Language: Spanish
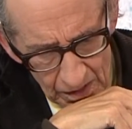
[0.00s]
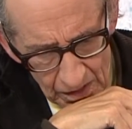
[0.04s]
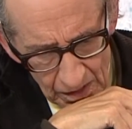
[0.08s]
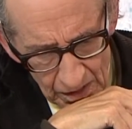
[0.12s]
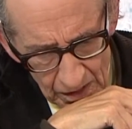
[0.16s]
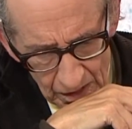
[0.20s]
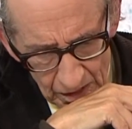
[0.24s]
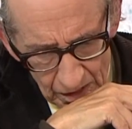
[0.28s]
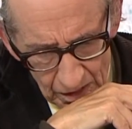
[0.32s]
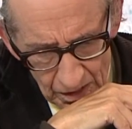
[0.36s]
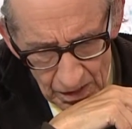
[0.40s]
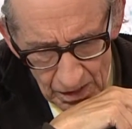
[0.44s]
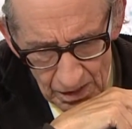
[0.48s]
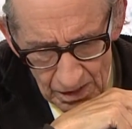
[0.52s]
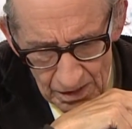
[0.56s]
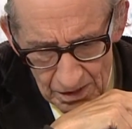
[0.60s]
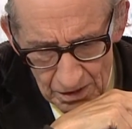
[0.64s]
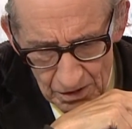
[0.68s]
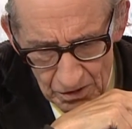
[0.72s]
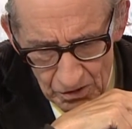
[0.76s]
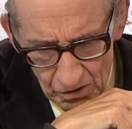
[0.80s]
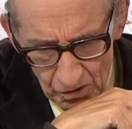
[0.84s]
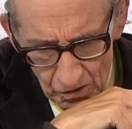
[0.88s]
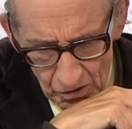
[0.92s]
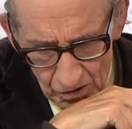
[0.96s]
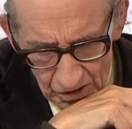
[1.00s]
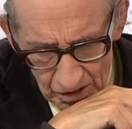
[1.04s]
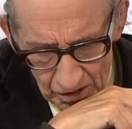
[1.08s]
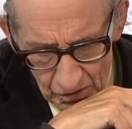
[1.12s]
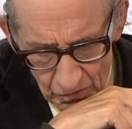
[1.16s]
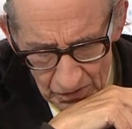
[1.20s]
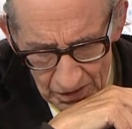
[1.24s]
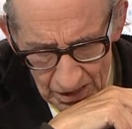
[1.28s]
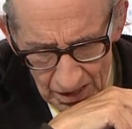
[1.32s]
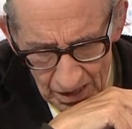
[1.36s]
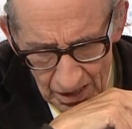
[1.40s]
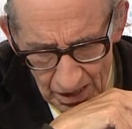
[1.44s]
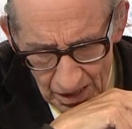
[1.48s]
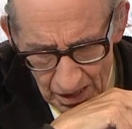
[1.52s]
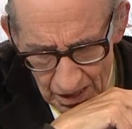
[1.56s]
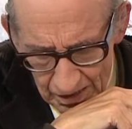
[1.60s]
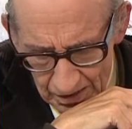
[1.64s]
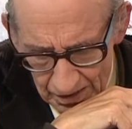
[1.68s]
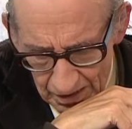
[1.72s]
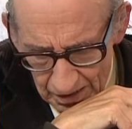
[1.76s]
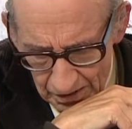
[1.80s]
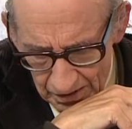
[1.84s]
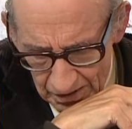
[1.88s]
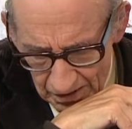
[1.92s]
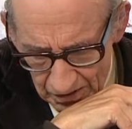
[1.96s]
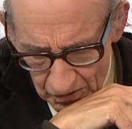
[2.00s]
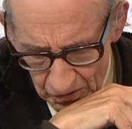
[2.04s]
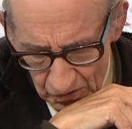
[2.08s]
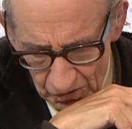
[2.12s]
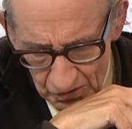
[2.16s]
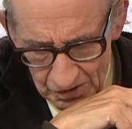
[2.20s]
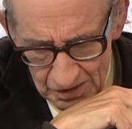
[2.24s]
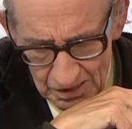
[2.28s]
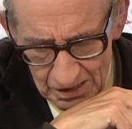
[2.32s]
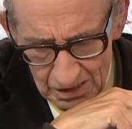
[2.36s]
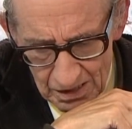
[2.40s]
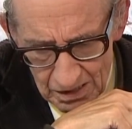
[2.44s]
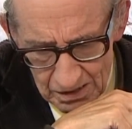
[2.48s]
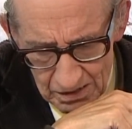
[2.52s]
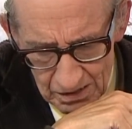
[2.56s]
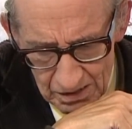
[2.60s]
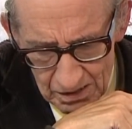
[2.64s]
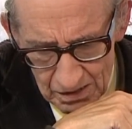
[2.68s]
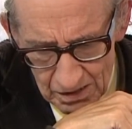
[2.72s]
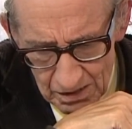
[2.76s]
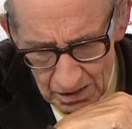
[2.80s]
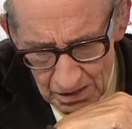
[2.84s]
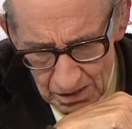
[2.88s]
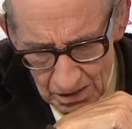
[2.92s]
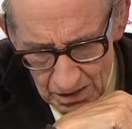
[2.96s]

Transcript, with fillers: el editor de unas cartas escogidas